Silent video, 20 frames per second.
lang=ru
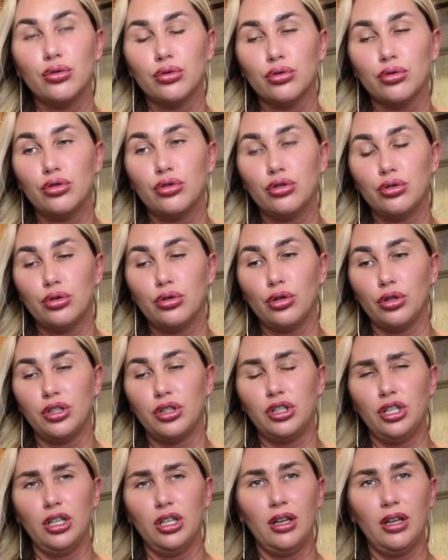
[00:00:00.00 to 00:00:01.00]
Ну, то
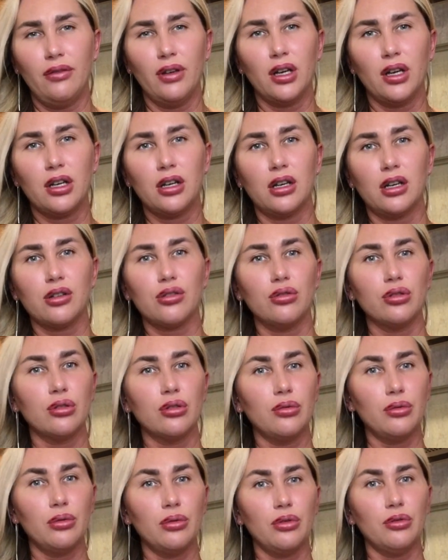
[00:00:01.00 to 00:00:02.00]
есть человек как,
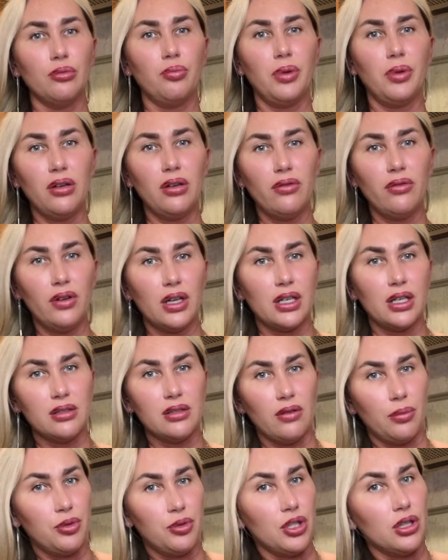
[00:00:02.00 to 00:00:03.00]
он, он первый раз
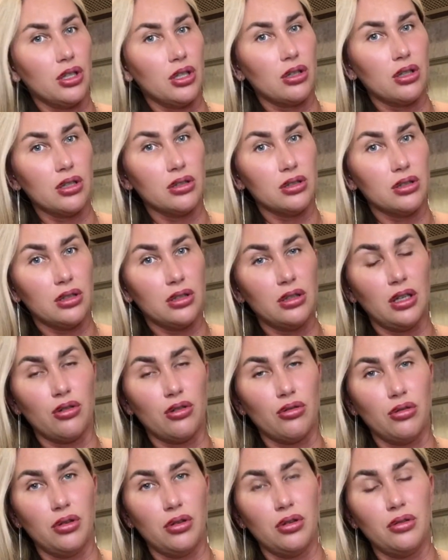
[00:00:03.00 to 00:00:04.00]
вообще так,
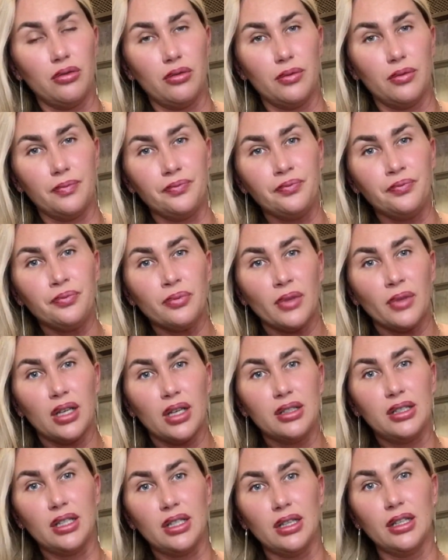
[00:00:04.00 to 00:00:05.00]
такое
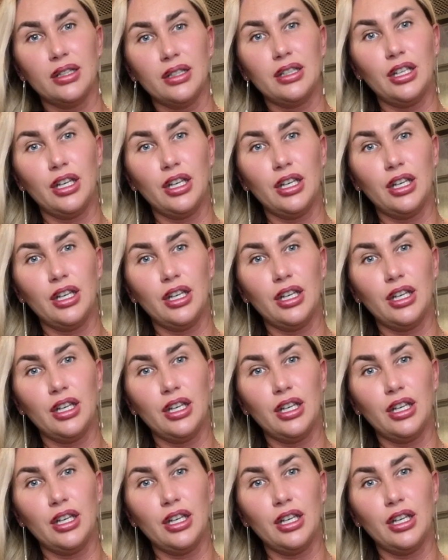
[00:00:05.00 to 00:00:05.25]
делает?